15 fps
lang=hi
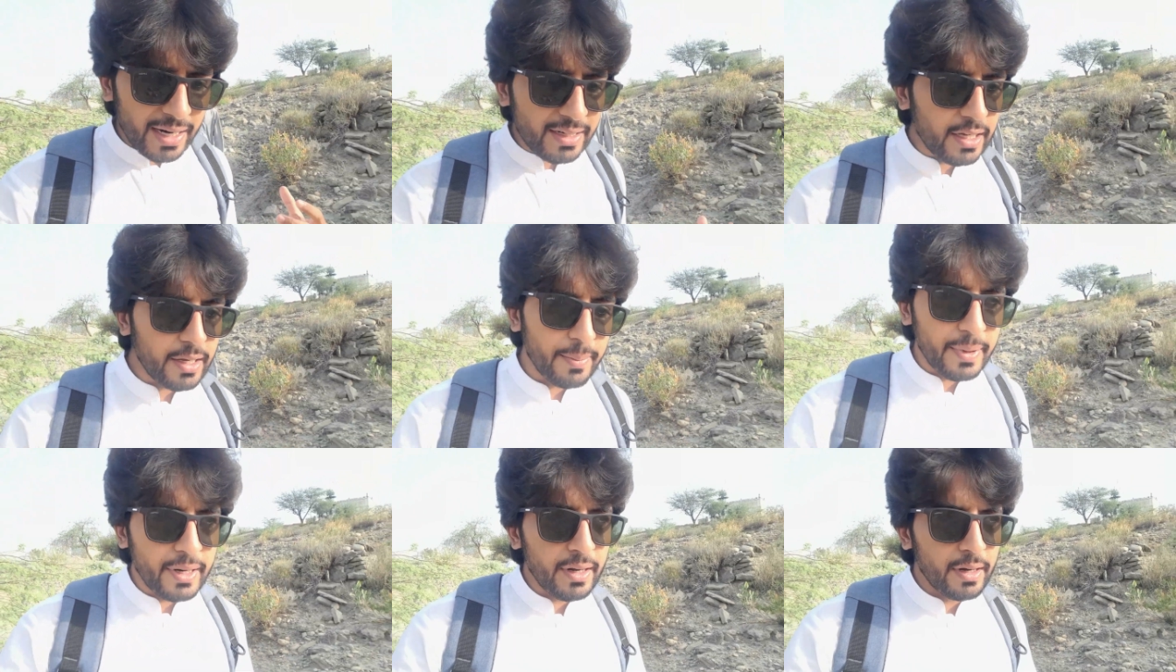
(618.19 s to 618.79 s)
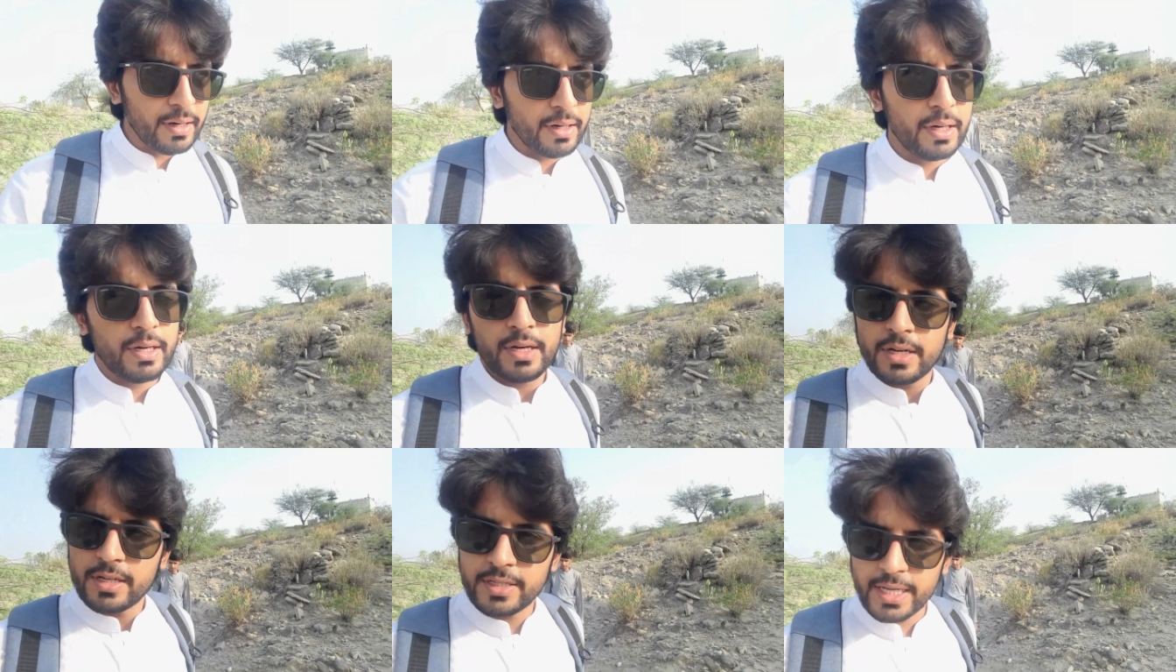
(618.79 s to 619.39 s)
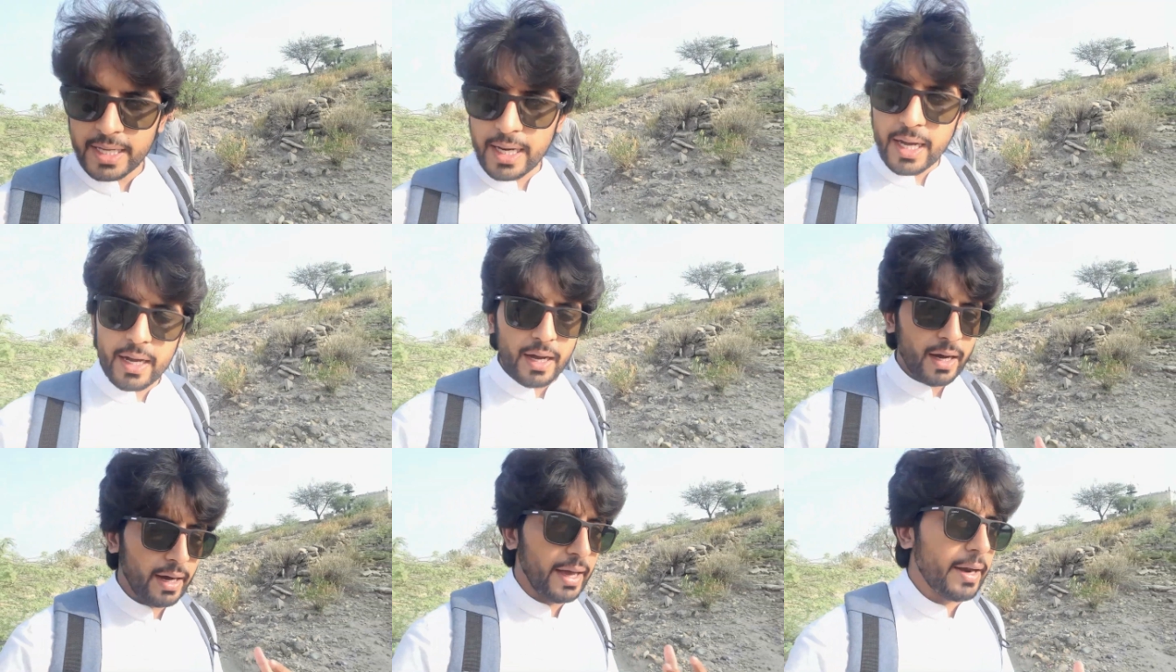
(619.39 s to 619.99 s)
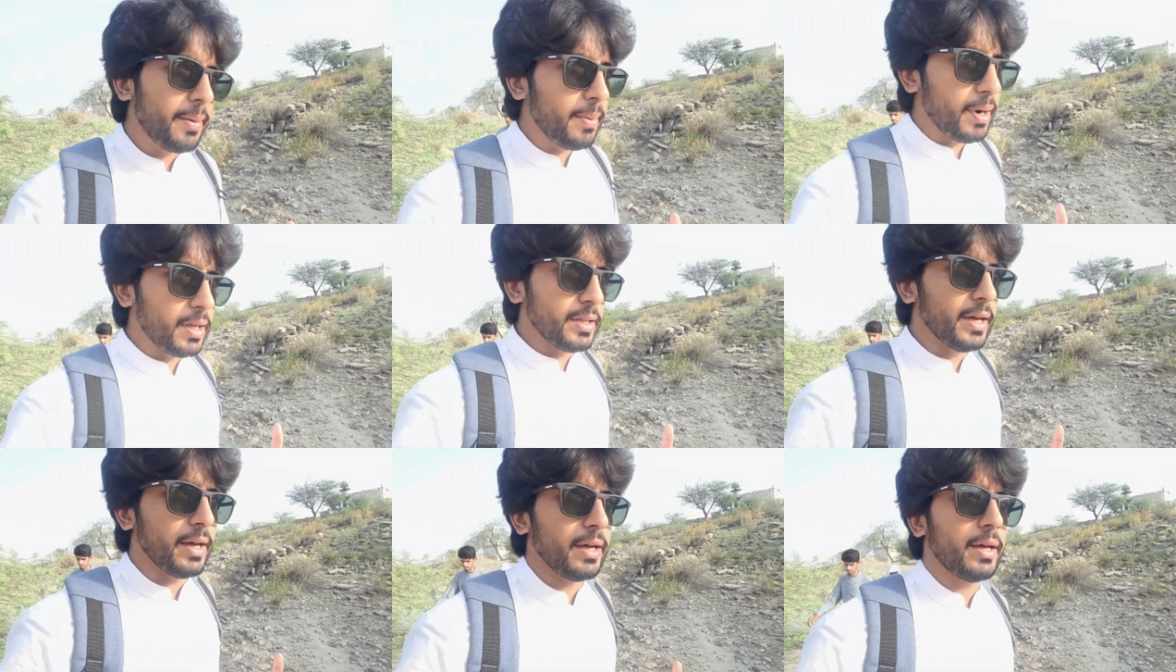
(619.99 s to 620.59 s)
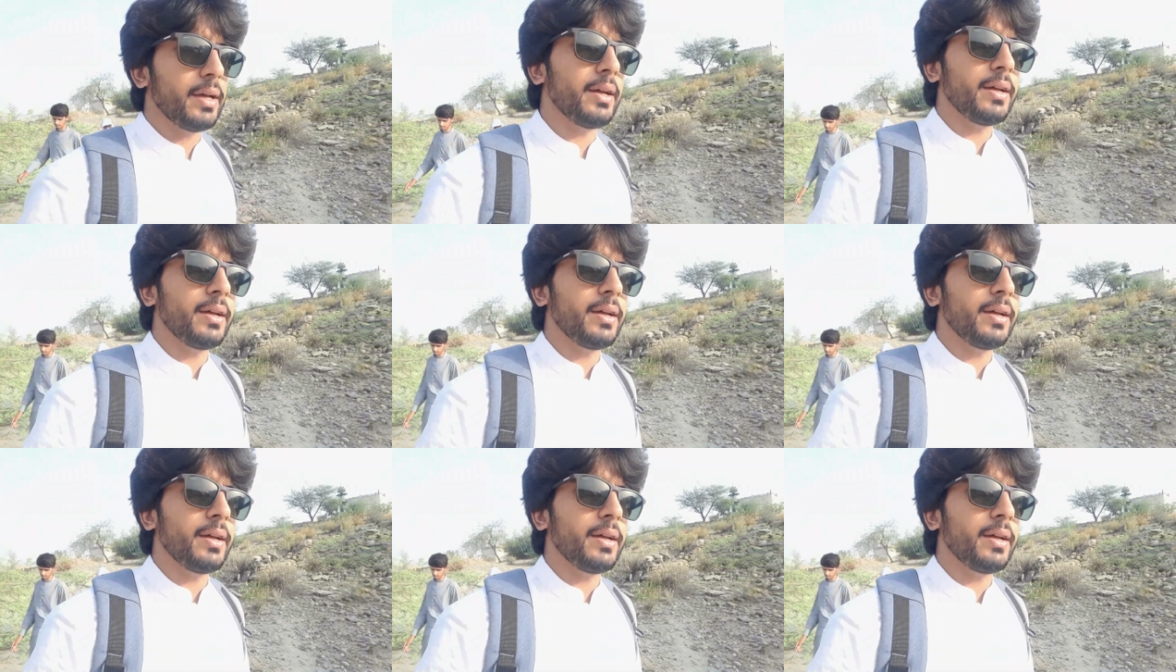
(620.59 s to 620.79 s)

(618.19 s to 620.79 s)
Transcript: हट कर भी ना ये इलाका गैर आबाद है